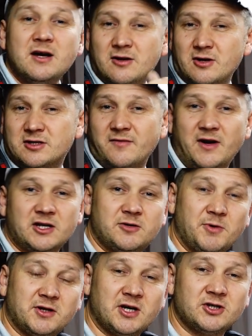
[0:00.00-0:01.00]

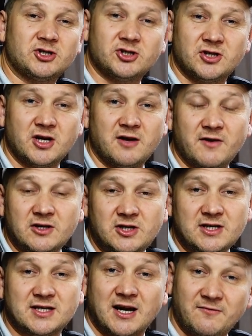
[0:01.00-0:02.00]
Losowaliśmy też cztery
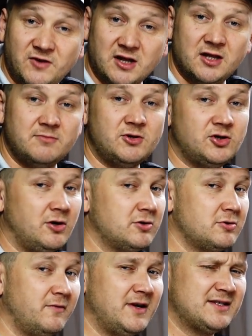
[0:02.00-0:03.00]
wędziska w jednym
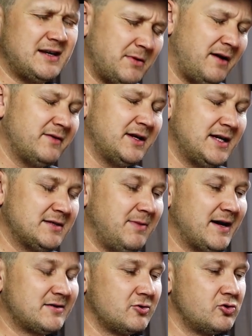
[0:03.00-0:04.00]
miesiącu, więc naprawdę jest
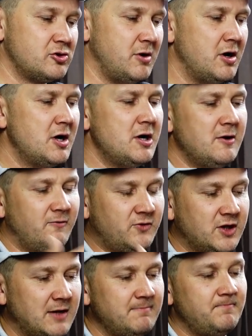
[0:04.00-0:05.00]
bardzo grubo. W
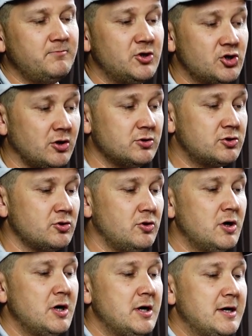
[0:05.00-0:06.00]
tym miesiącu
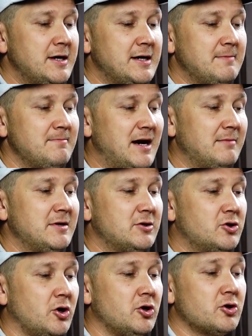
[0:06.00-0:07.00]
e, mamy
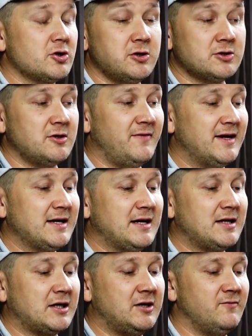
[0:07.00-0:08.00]
do rozlosowania
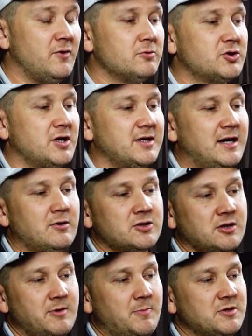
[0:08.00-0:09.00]
taki voucher. Ja go
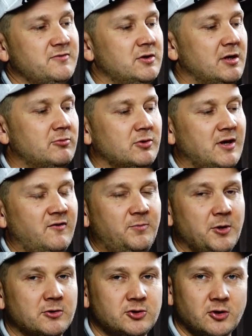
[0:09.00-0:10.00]
sobie pozwoliłem tutaj
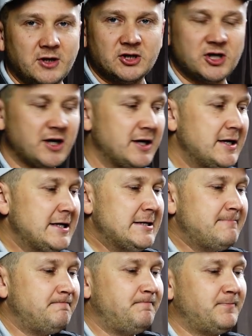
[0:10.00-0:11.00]
wpiąć do, naszej,
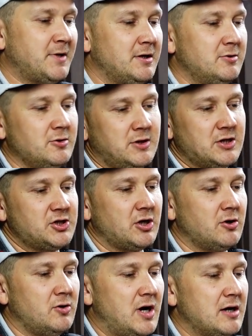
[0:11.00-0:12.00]
mm, do
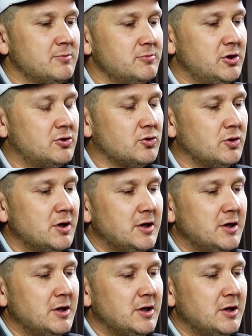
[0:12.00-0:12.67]
naszego albumiku.